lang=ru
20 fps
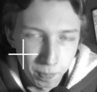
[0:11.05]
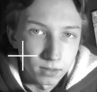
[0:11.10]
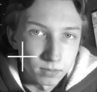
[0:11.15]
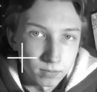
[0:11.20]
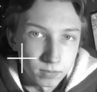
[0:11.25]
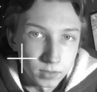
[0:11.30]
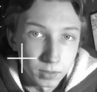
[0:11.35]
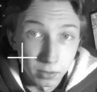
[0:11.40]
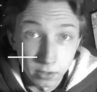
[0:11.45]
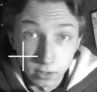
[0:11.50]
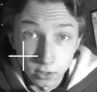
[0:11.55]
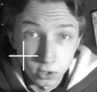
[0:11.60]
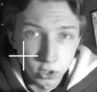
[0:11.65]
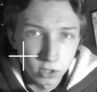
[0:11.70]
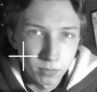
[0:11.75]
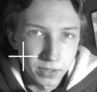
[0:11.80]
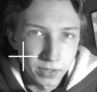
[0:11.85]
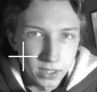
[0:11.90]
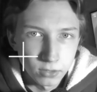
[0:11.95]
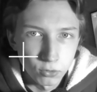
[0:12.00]
и предложил
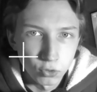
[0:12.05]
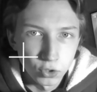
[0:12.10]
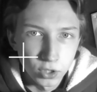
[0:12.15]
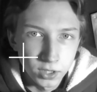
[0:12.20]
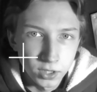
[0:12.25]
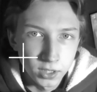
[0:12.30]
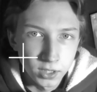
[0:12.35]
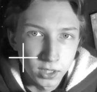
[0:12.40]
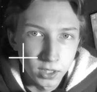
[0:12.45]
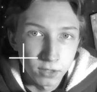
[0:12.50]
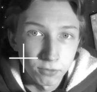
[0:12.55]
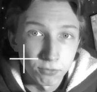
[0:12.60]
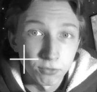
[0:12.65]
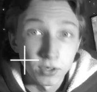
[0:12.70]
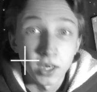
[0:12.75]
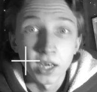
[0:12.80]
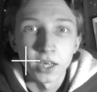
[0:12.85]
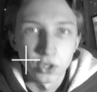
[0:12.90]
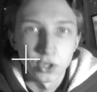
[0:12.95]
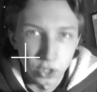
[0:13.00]
принять участие в
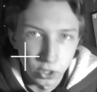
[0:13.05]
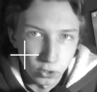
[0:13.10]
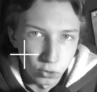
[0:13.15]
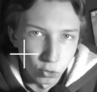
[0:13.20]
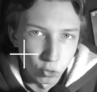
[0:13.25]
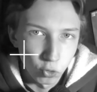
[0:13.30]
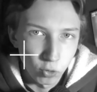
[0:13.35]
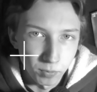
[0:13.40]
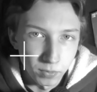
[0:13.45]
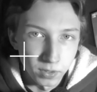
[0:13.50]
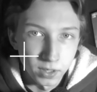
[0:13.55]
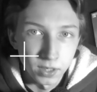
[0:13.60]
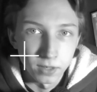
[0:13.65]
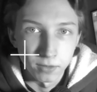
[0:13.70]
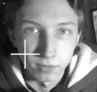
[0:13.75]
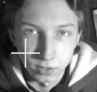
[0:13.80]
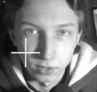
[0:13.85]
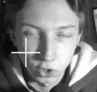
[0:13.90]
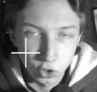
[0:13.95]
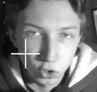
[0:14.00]
очередном
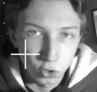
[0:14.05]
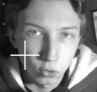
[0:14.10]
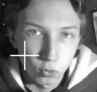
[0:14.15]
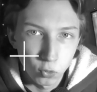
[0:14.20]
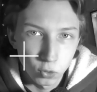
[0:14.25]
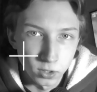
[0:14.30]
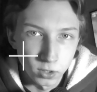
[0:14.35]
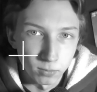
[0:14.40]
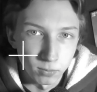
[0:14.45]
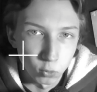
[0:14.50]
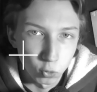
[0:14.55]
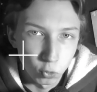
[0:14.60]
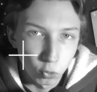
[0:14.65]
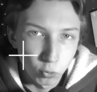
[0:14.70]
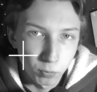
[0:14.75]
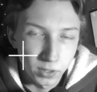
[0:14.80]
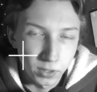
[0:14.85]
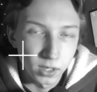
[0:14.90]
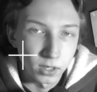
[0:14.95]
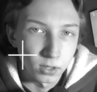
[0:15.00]
ежегодном
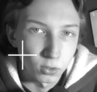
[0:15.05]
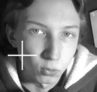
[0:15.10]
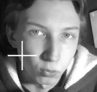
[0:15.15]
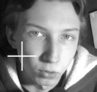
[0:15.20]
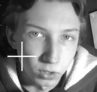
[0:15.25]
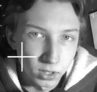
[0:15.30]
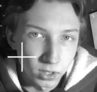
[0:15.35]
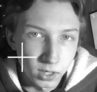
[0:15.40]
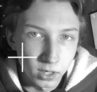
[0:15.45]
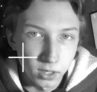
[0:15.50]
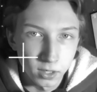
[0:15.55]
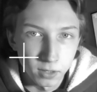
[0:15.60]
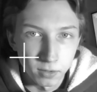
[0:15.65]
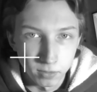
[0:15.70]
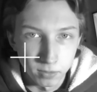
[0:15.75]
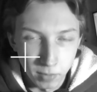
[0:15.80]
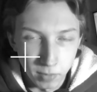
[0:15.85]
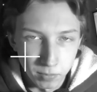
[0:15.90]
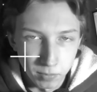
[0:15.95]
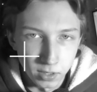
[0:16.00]
кубке, турнире
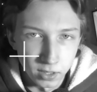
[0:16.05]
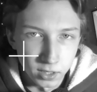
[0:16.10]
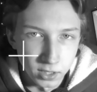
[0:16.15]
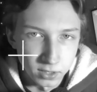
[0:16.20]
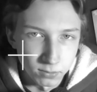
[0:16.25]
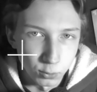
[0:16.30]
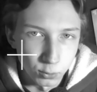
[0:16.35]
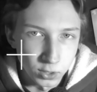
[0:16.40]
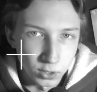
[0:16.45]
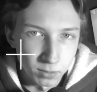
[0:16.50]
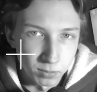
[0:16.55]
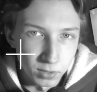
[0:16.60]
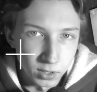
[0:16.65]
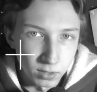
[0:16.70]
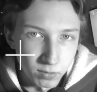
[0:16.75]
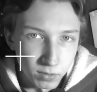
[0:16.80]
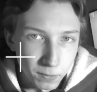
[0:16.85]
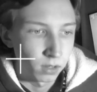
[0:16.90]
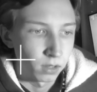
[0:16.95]
«Мобильная звездная битва».